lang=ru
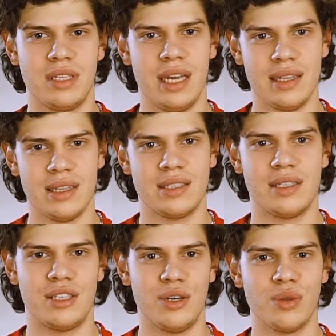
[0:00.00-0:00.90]

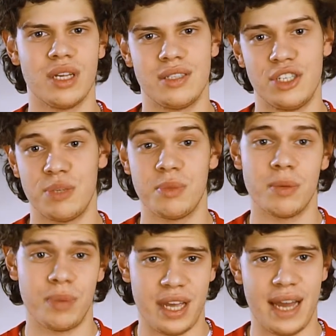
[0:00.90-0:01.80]
деятельности ЗИУ насыщен
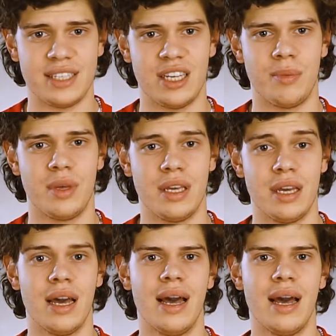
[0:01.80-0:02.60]
мероприятиями, и